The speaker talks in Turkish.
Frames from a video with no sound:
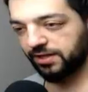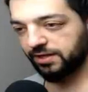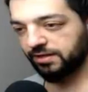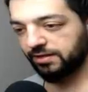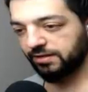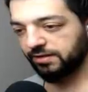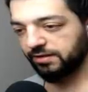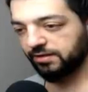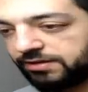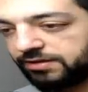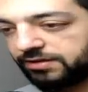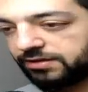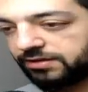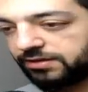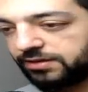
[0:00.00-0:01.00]
ne ya
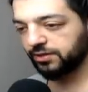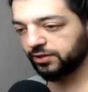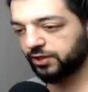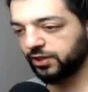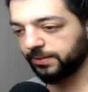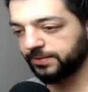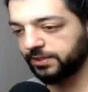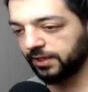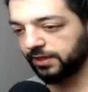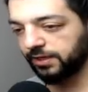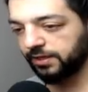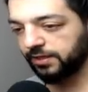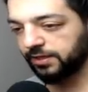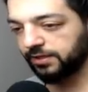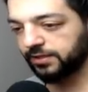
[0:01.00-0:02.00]
kimsin
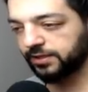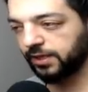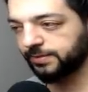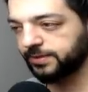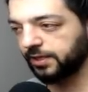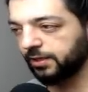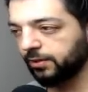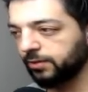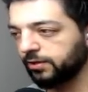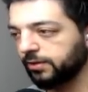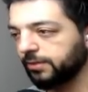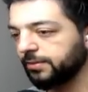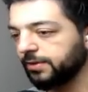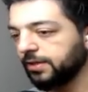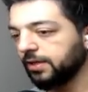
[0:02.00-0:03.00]
kimsin
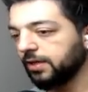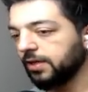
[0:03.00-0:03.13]
oğlum